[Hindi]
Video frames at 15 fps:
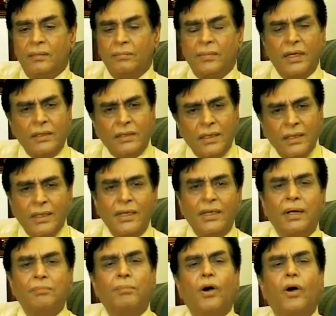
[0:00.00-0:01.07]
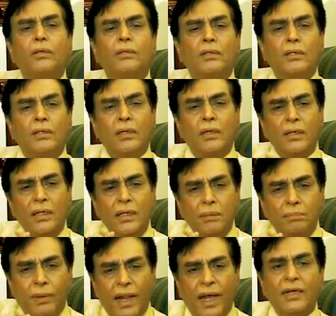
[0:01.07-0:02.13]
मेरी ज़िंदगी का बहुत ही
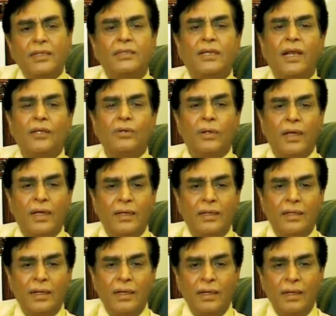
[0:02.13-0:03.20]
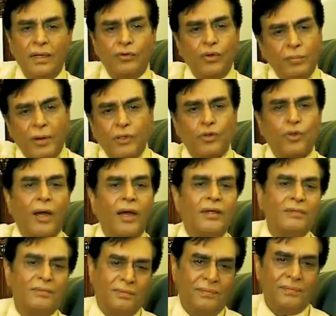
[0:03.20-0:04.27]
बड़ा हिस्सा जो है वो मर चुका
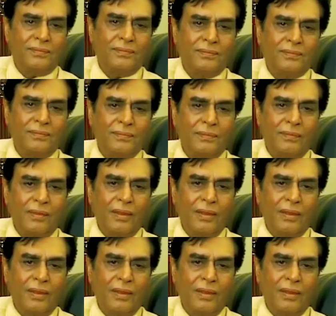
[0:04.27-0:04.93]
है